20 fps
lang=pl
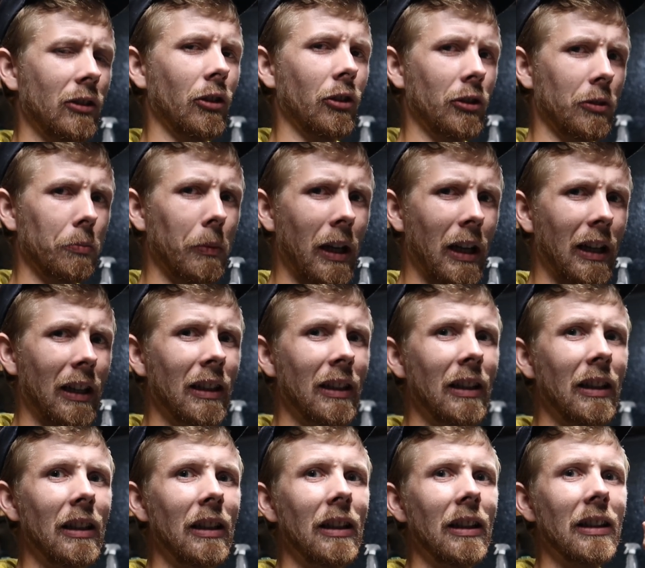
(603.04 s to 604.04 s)
ktoś ma
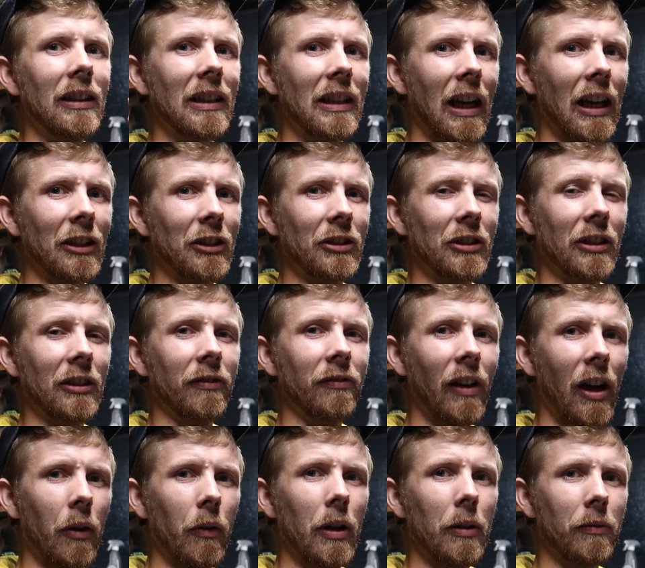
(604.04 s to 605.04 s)
gaźnik
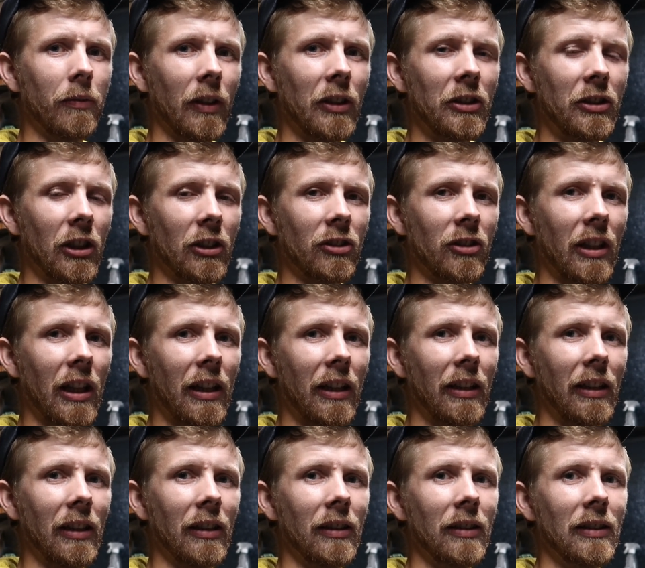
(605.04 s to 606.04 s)

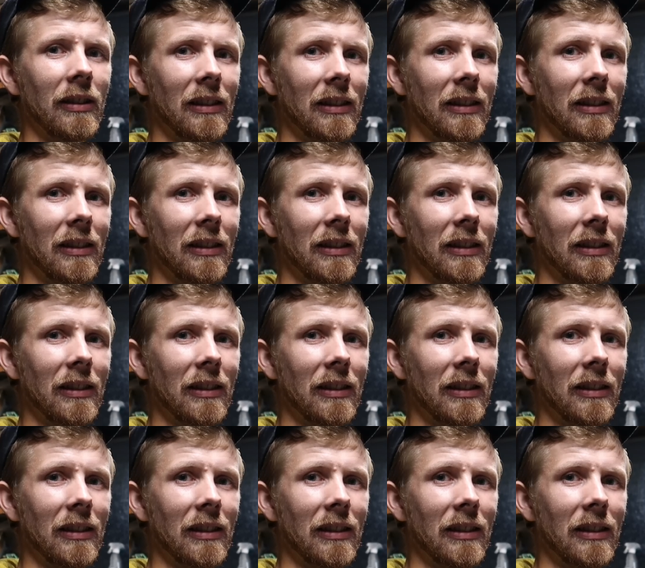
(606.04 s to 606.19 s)
VM24